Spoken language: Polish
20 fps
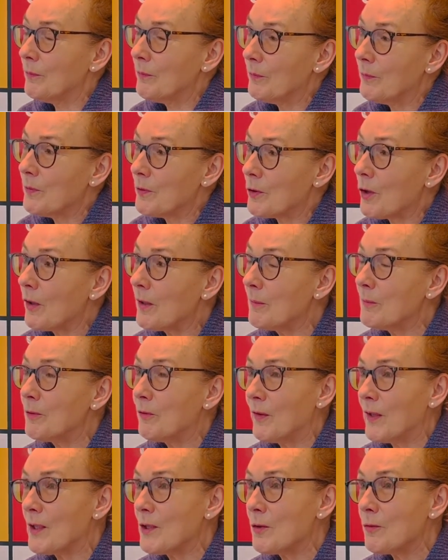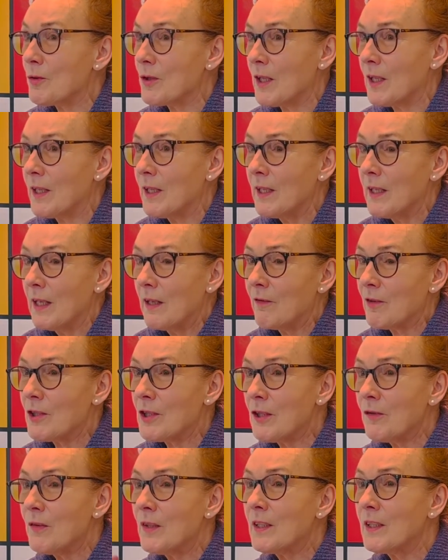y, Szolem twierdził, że
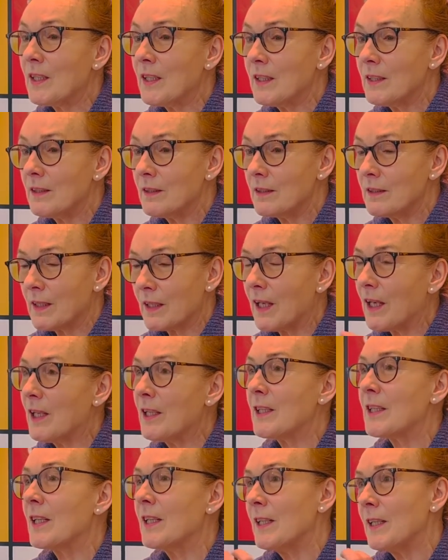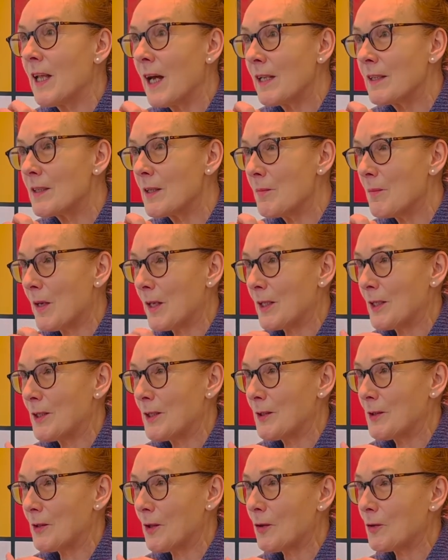właściwie te takie inklinacje
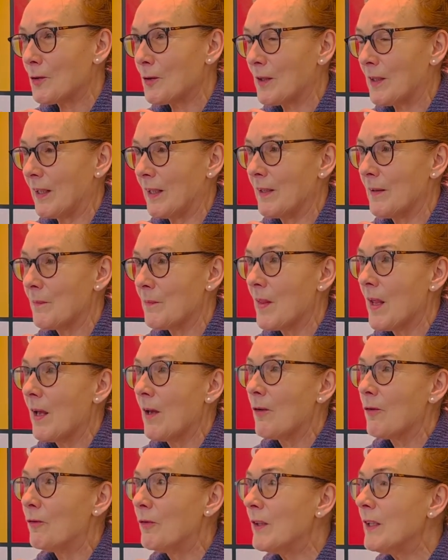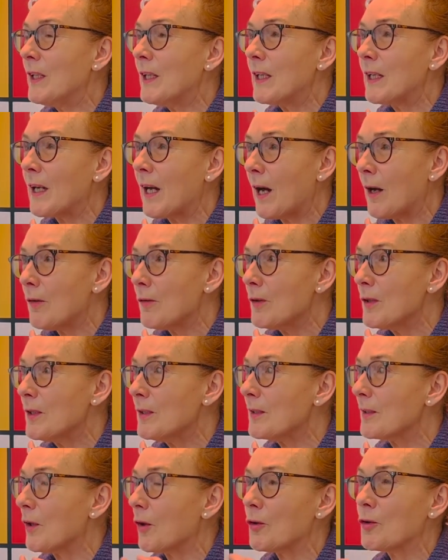marksistowskie wynikały
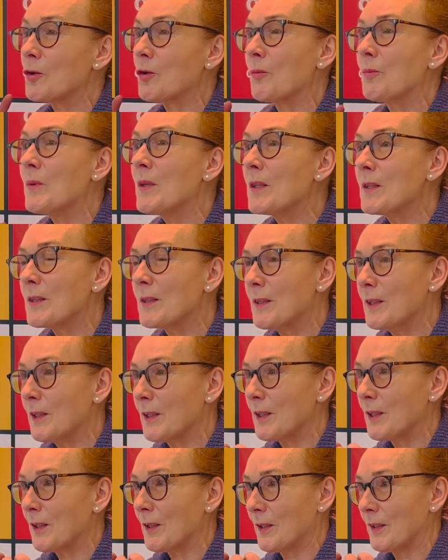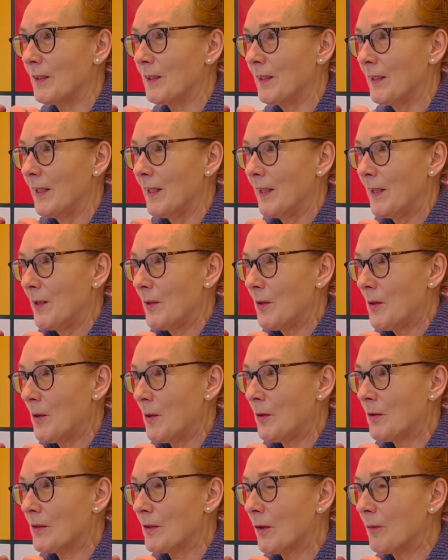z osobistych Y,
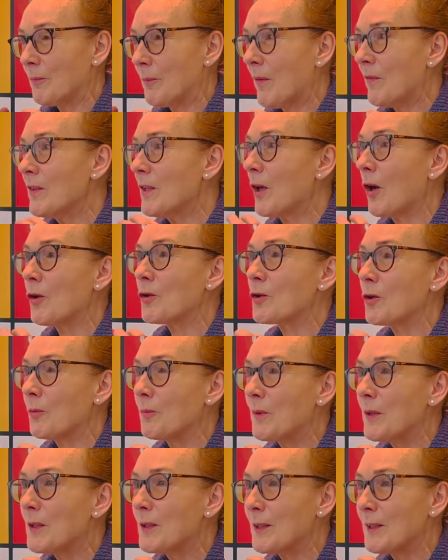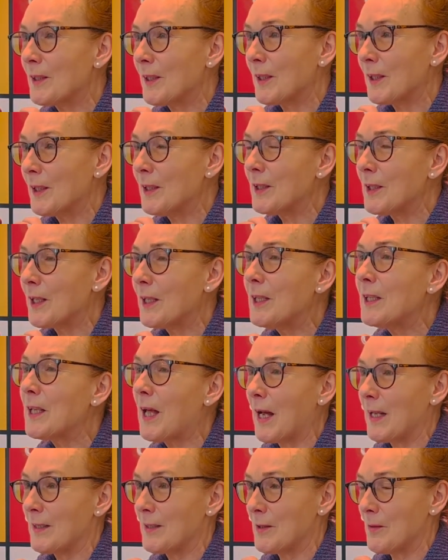z pewnych osobistych
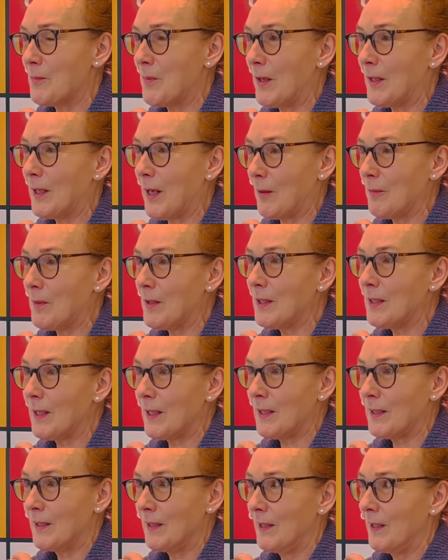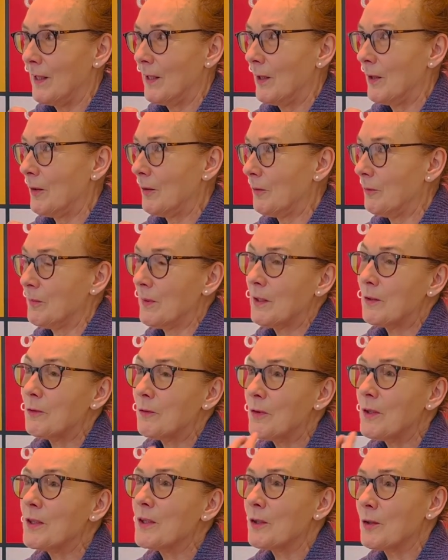inklinacji Beniamina. Y,
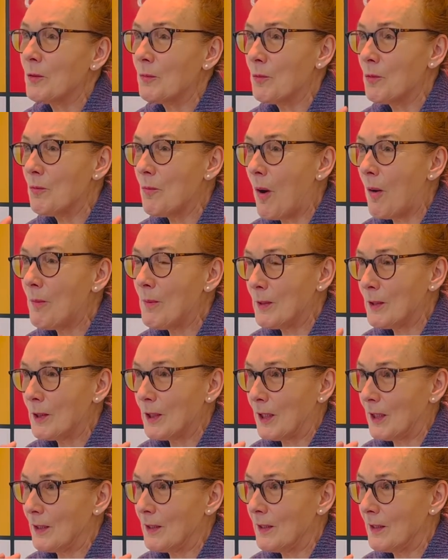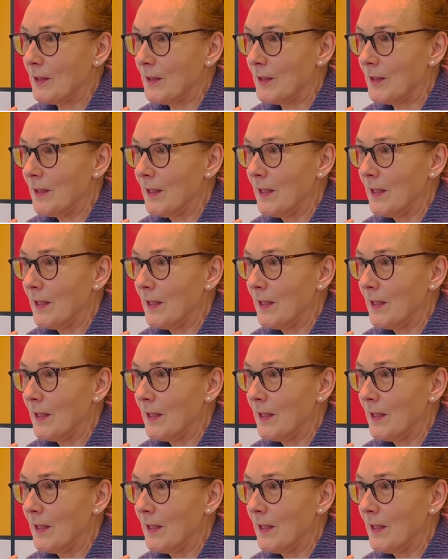mianowicie to był moment, kiedy y,